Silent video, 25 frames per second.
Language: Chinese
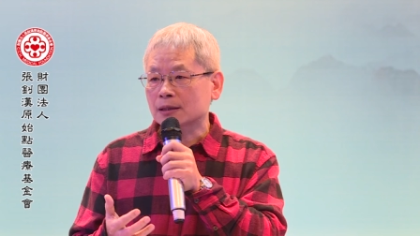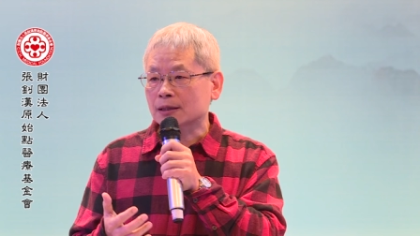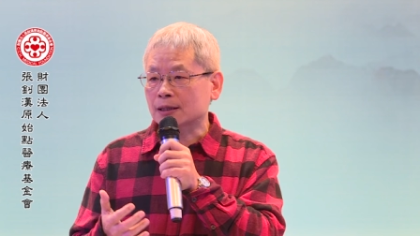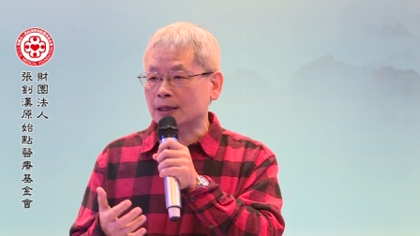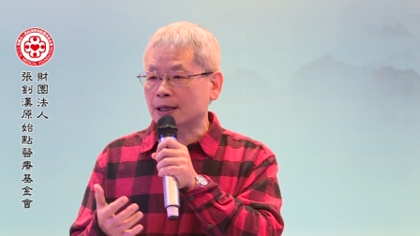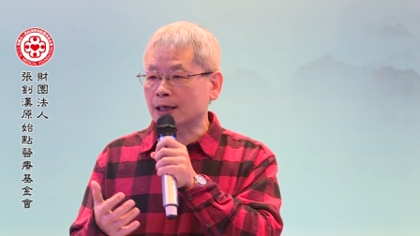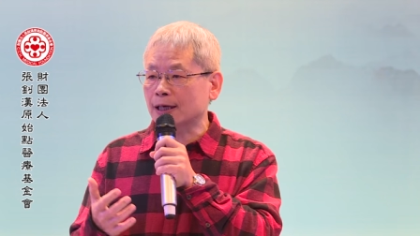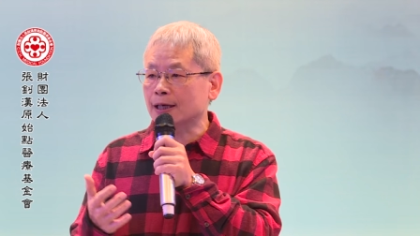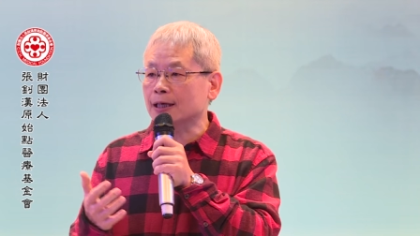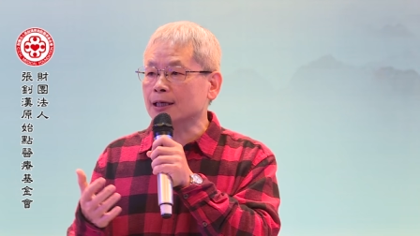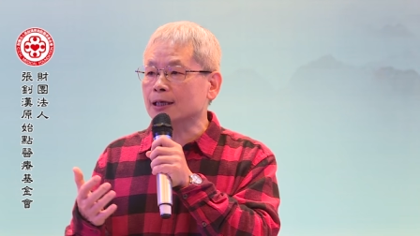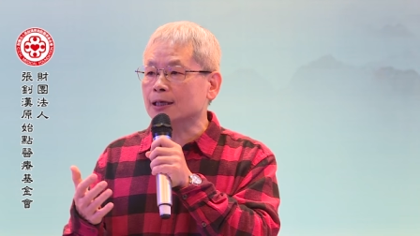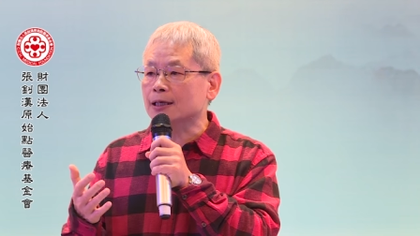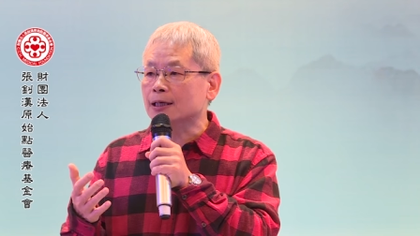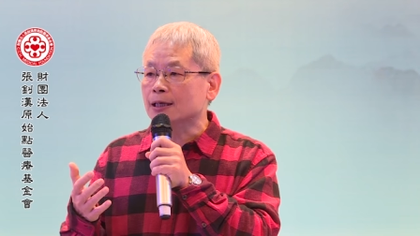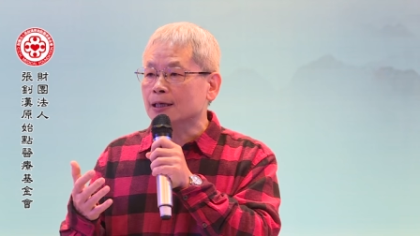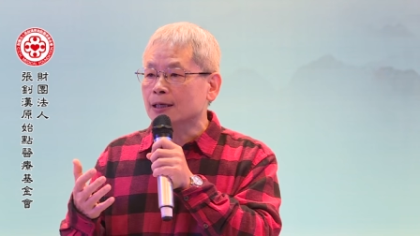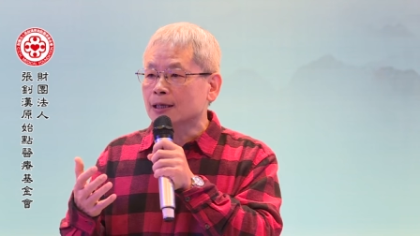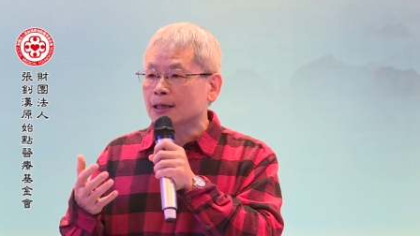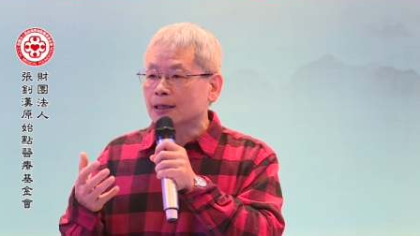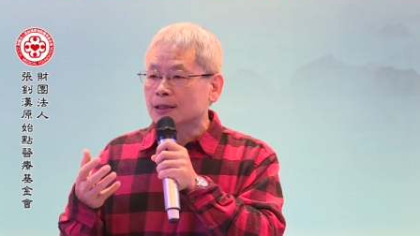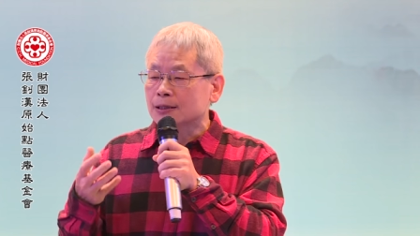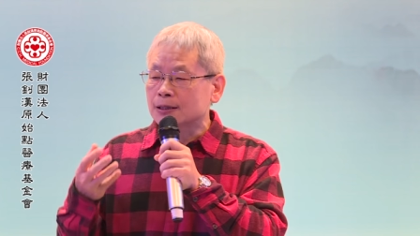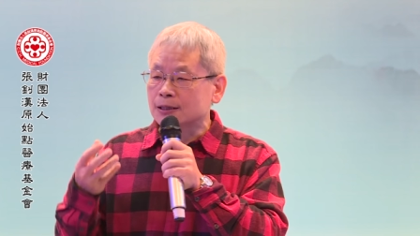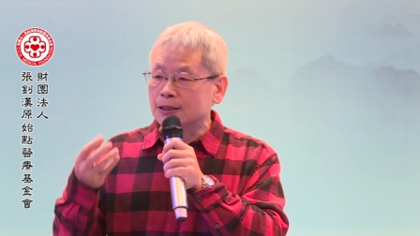可以
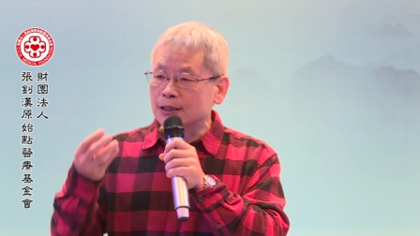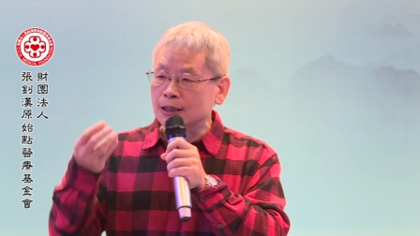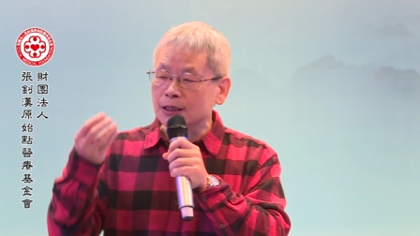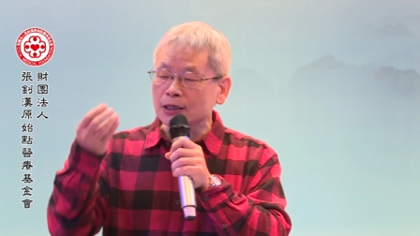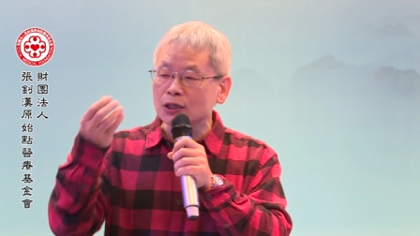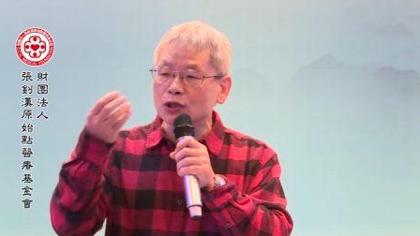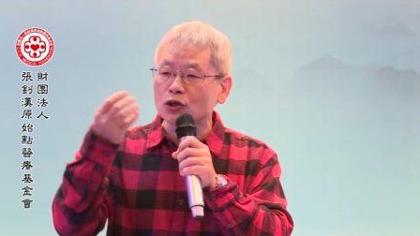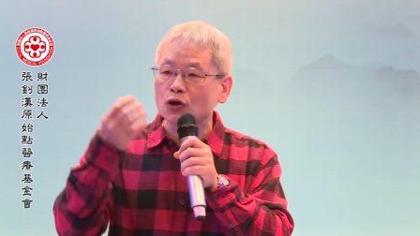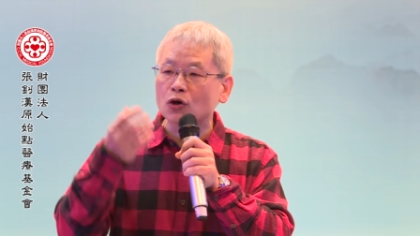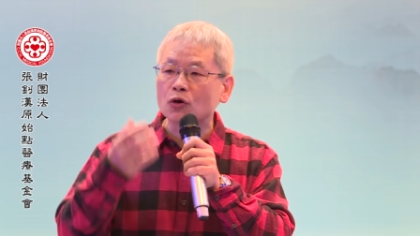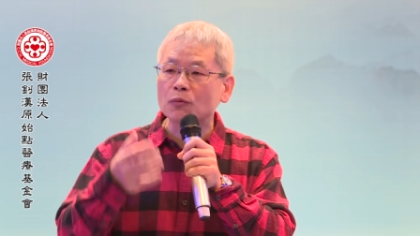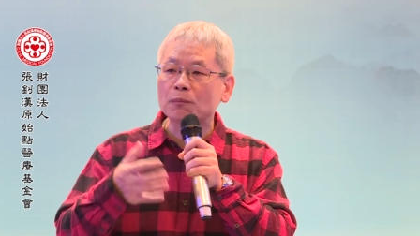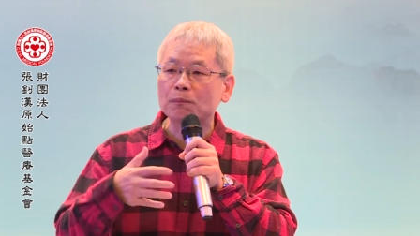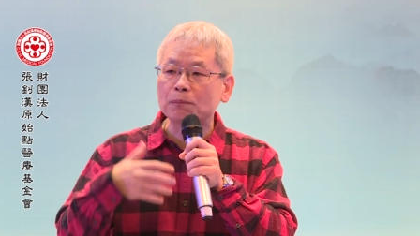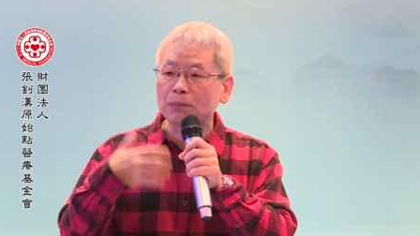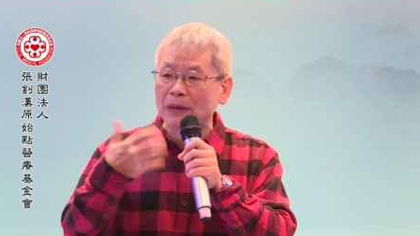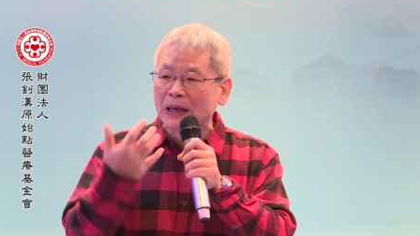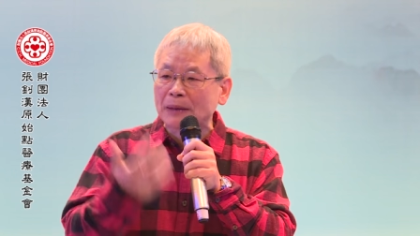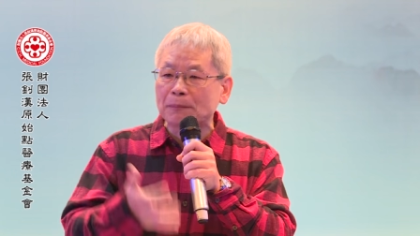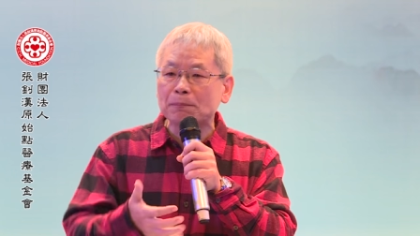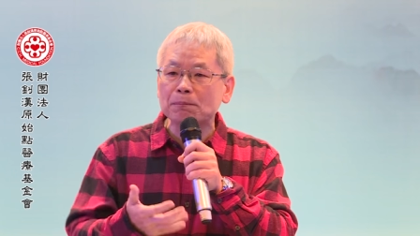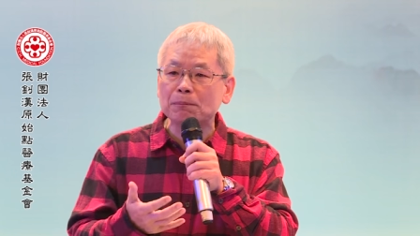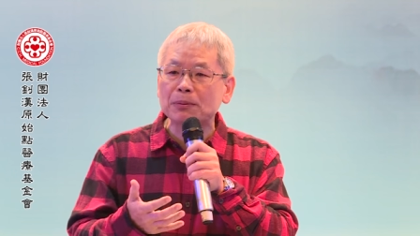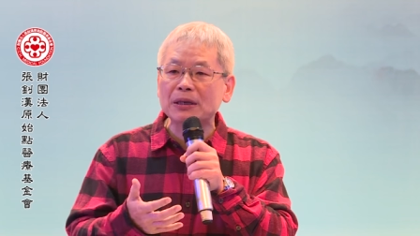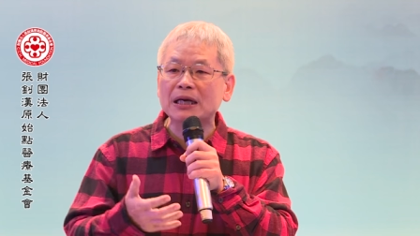经由
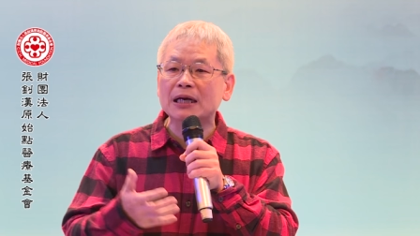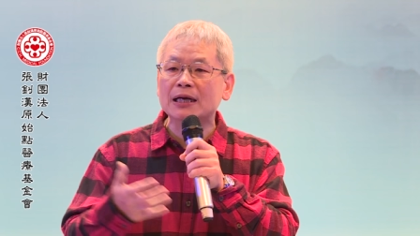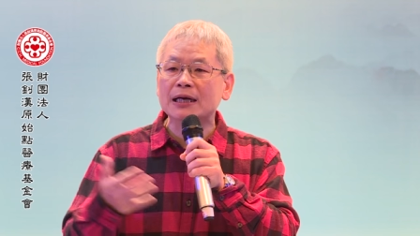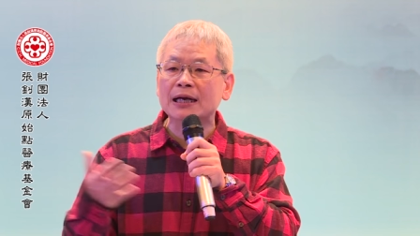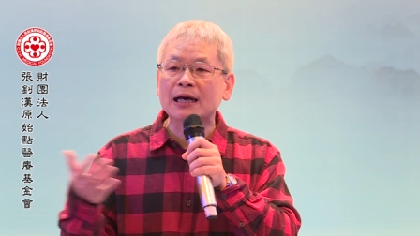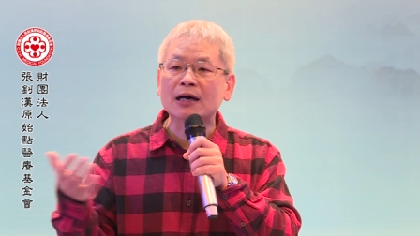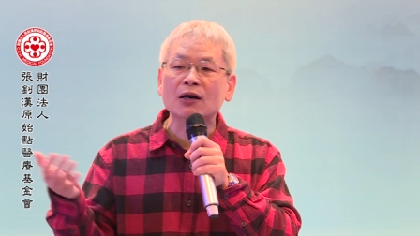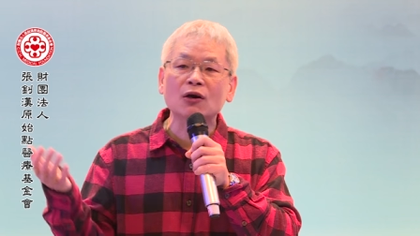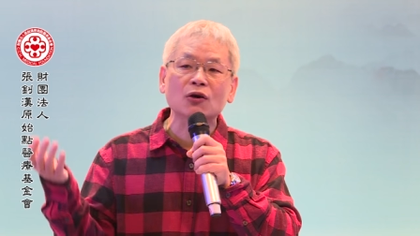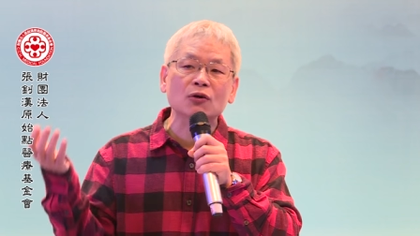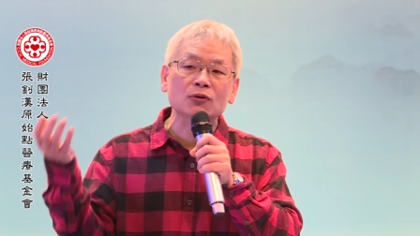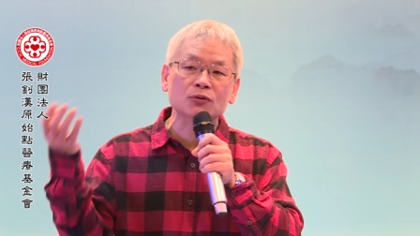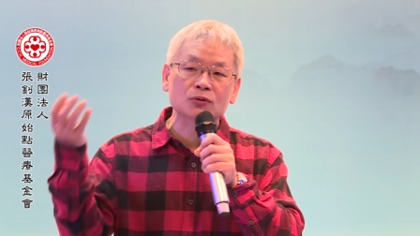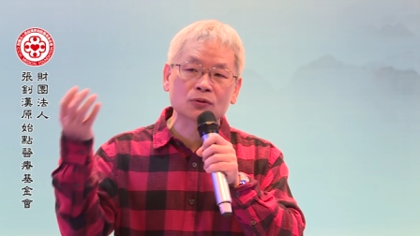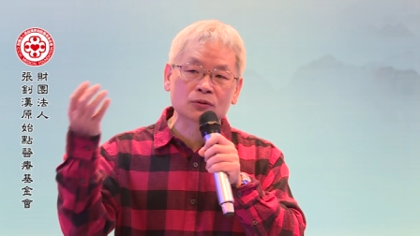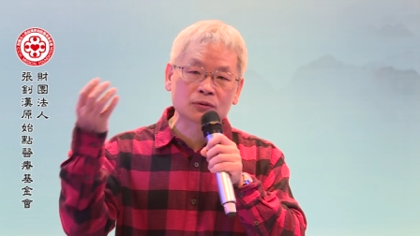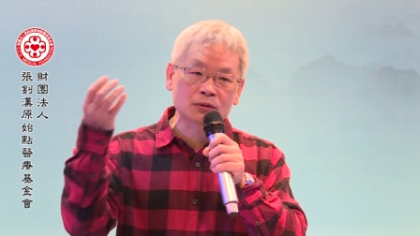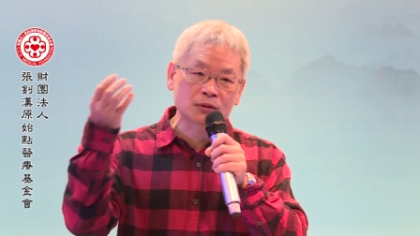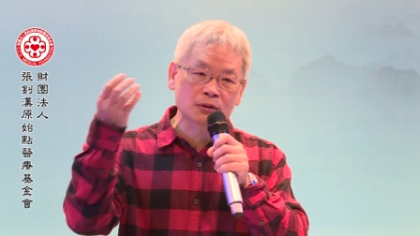辨病，然后